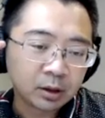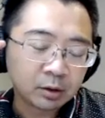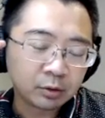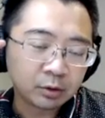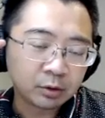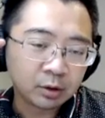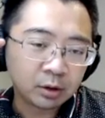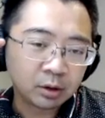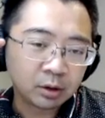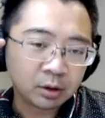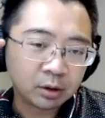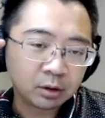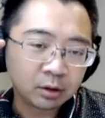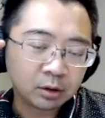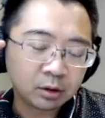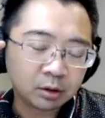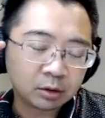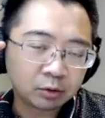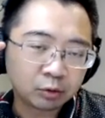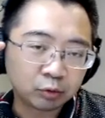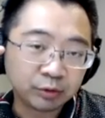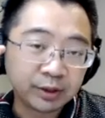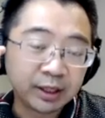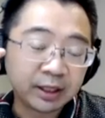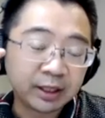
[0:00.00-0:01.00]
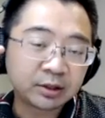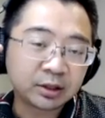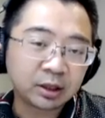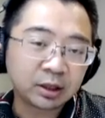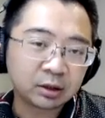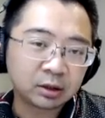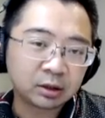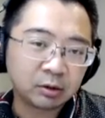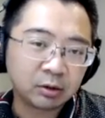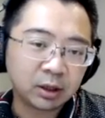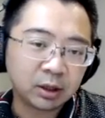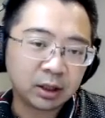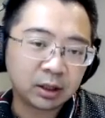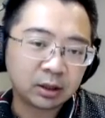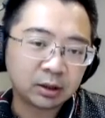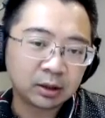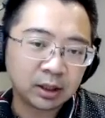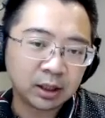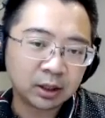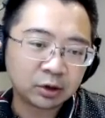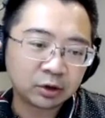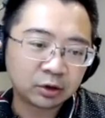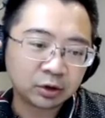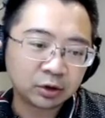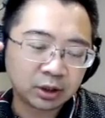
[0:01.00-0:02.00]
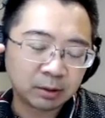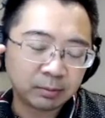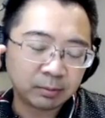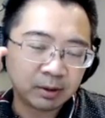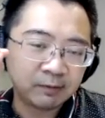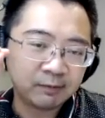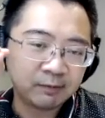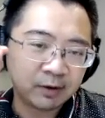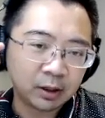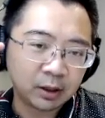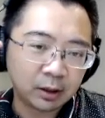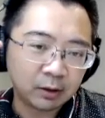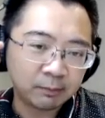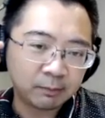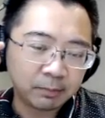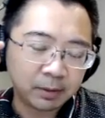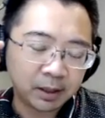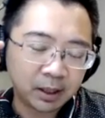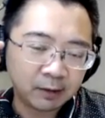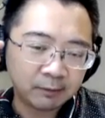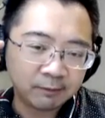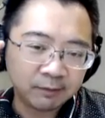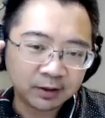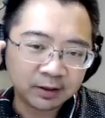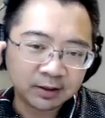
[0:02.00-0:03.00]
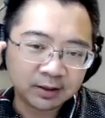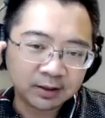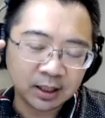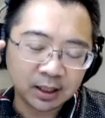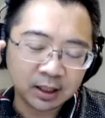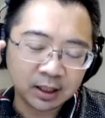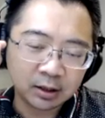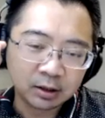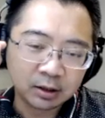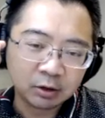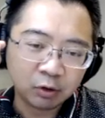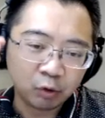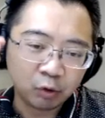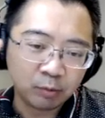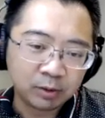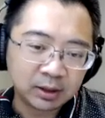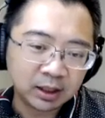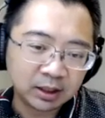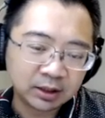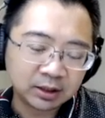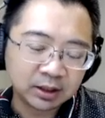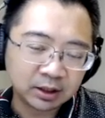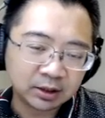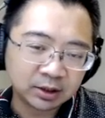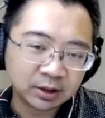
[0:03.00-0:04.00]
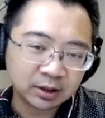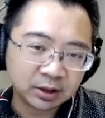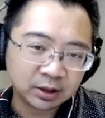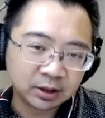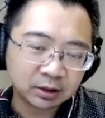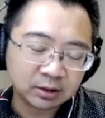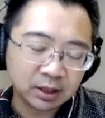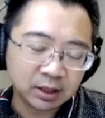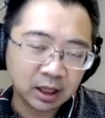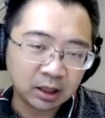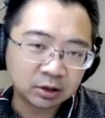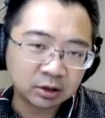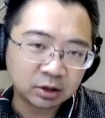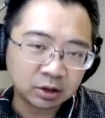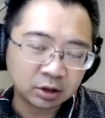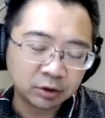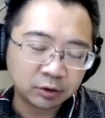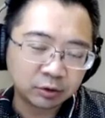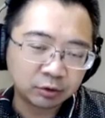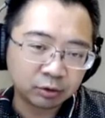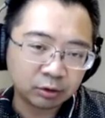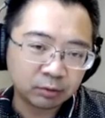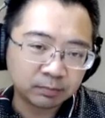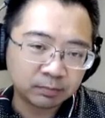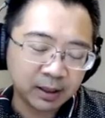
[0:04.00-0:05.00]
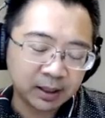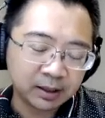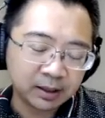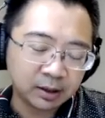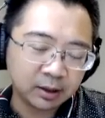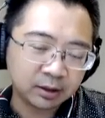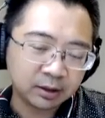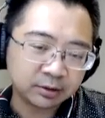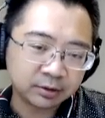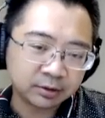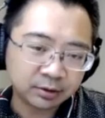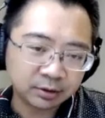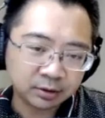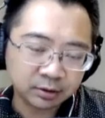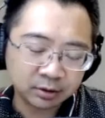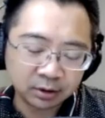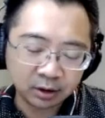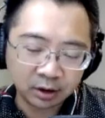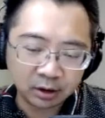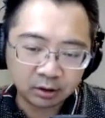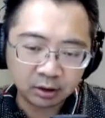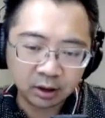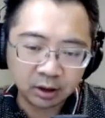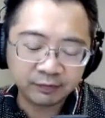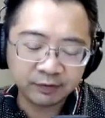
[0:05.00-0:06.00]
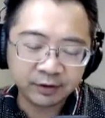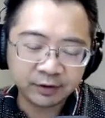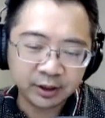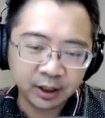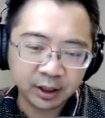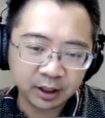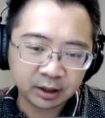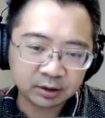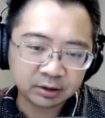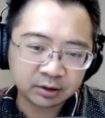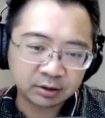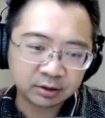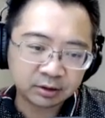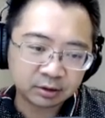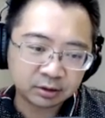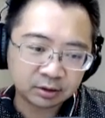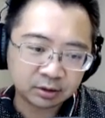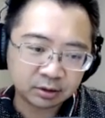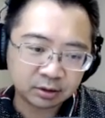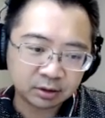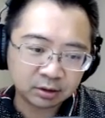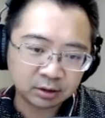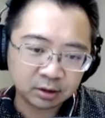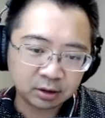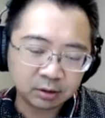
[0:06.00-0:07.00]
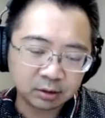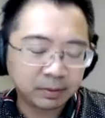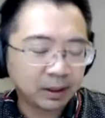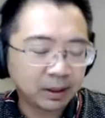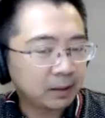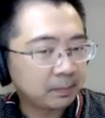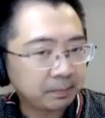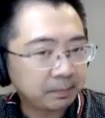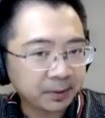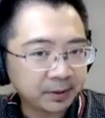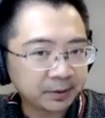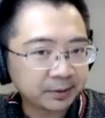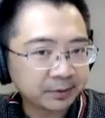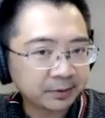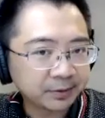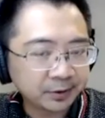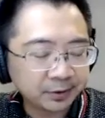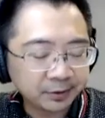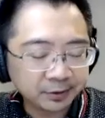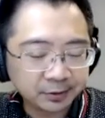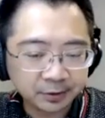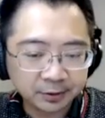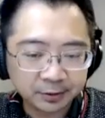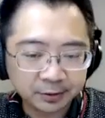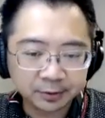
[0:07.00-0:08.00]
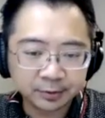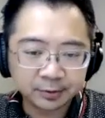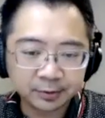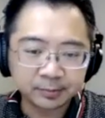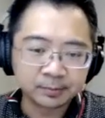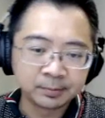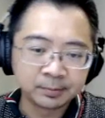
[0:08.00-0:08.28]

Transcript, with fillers: 呃主链上的话，那就想办法把它放在我们刚刚讲几个大交易所 Binance 然后 F T X 啊 Bybit 甚至